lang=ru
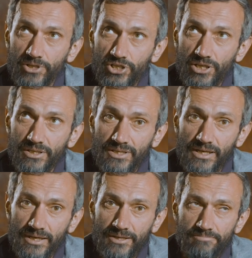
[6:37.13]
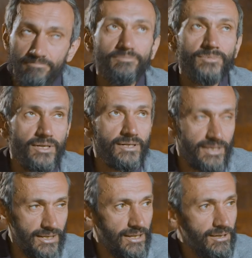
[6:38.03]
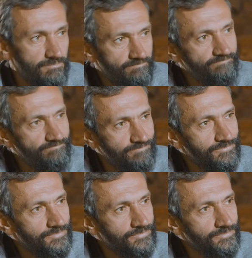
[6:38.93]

было 14 лет, сказал, хм,